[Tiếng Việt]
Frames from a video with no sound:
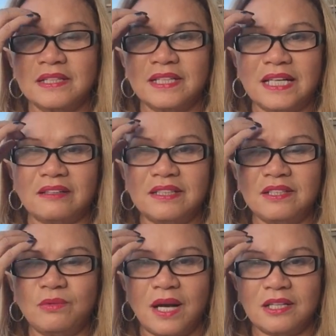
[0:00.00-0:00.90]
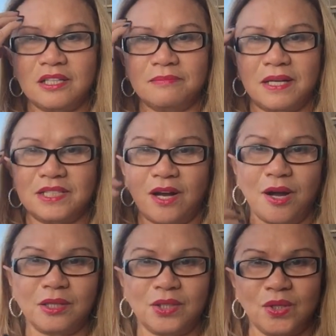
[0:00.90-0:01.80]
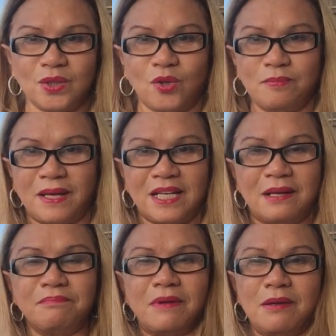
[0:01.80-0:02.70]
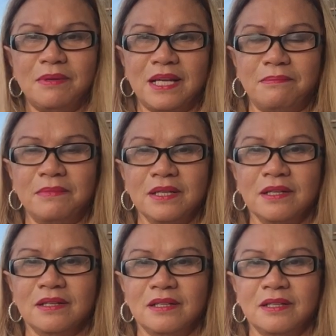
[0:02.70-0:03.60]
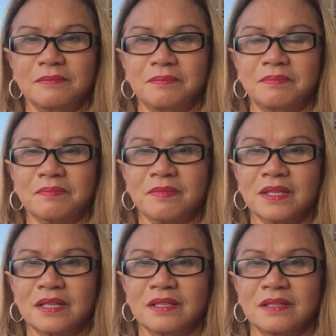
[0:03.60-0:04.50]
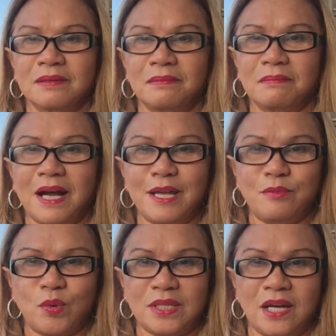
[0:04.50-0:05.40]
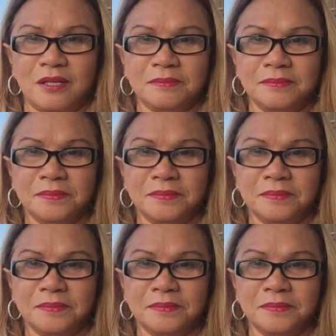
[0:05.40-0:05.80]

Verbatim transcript: thì category 1 nhưng mà gió gió thổi mạnh lắm 75 um, ờ, mai một giờ